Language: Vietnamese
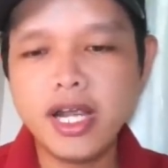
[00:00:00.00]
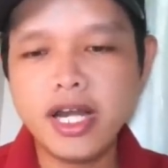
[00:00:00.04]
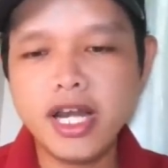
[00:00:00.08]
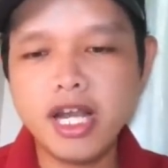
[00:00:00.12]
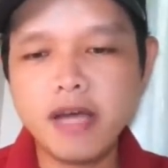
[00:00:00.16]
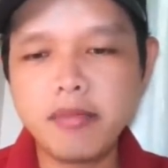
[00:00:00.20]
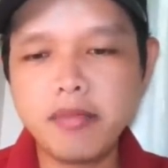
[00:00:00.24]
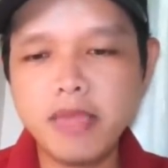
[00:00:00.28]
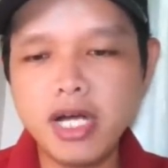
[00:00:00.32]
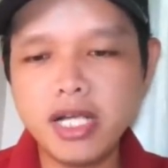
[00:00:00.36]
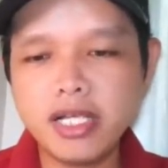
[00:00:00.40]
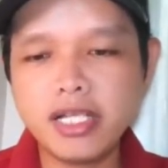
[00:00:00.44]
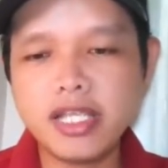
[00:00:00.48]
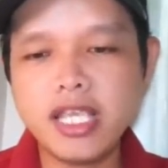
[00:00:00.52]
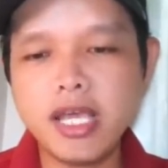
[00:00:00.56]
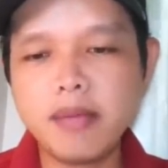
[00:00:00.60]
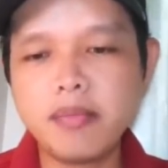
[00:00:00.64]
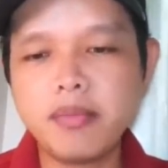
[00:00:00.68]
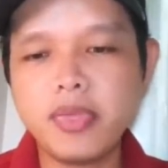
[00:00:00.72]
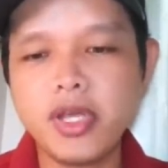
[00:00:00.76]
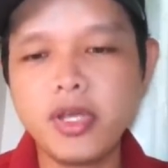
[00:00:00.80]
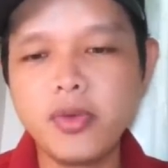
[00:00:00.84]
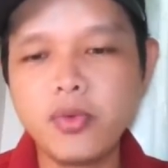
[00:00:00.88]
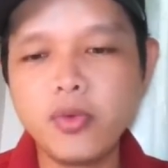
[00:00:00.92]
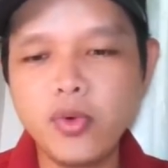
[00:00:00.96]
đã bất
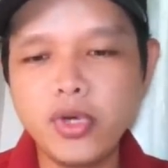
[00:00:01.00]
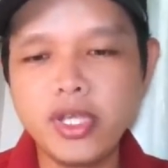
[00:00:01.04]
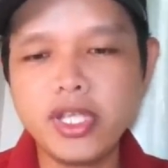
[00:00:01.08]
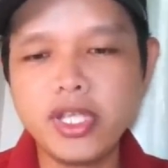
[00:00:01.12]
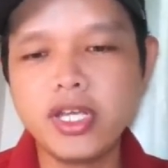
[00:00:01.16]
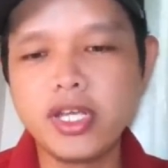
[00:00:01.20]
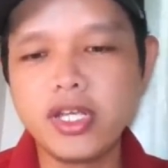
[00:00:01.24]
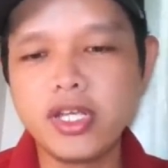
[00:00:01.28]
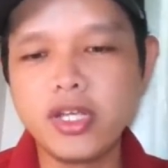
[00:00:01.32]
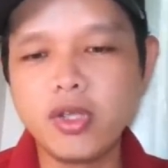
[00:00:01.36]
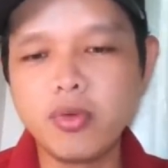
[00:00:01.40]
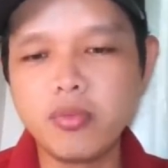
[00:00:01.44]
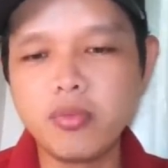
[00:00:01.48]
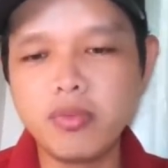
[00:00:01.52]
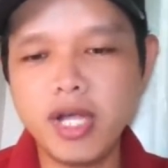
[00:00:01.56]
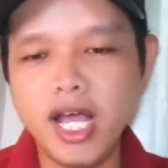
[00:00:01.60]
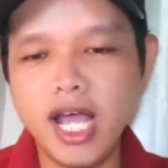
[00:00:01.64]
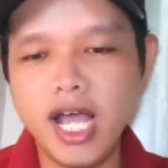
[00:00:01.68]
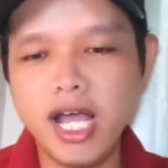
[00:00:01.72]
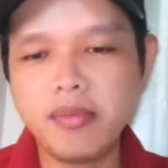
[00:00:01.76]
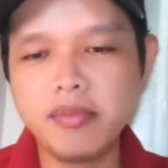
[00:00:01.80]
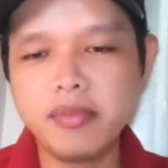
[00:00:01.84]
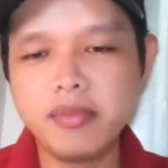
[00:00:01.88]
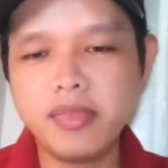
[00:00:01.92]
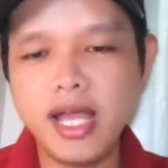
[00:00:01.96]
chấp hiểm nguy, dũng
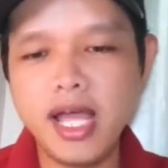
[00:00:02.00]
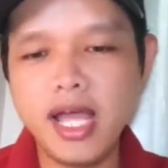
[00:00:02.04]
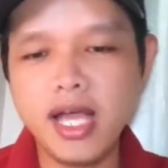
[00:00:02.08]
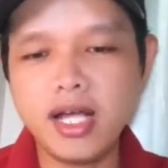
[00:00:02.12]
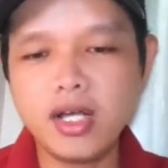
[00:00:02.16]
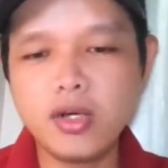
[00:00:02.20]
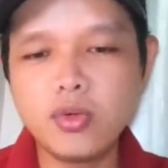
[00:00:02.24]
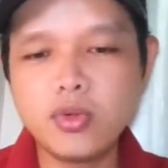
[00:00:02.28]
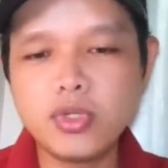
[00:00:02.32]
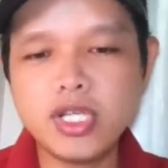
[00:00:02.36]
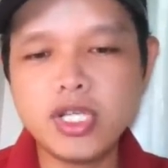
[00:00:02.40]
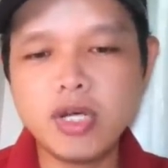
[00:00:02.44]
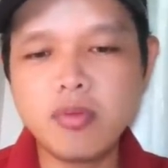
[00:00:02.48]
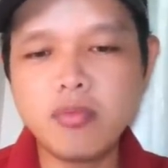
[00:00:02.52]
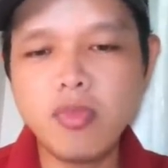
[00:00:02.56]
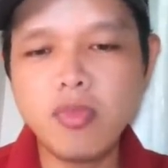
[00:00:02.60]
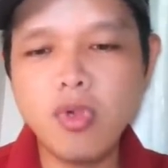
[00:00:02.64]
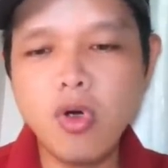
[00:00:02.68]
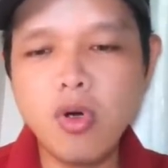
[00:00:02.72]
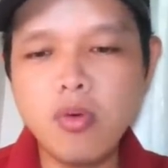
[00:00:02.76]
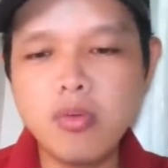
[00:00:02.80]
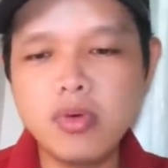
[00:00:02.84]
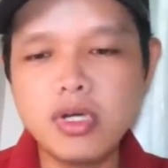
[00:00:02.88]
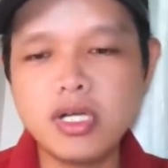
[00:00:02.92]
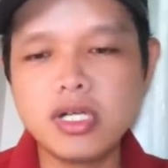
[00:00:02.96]
cảm đã cứu sống
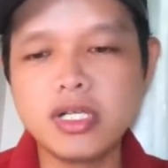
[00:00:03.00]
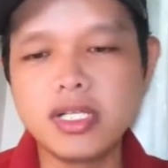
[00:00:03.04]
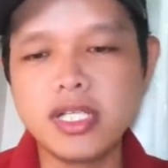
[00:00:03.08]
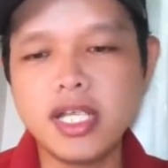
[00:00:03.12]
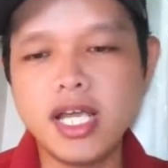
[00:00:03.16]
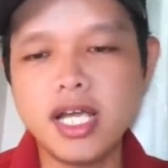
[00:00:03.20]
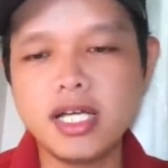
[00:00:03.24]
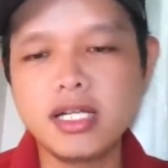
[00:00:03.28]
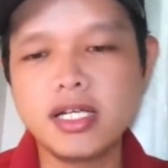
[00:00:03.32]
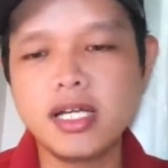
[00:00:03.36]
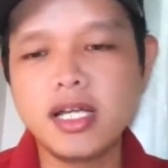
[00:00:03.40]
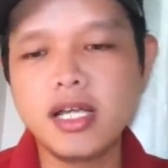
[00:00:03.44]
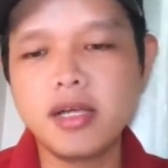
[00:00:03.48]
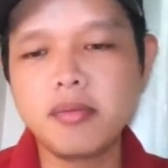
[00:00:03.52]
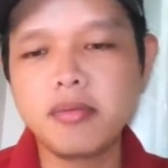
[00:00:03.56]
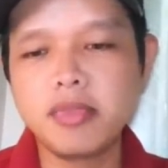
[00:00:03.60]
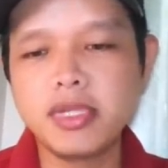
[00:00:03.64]
4 người dân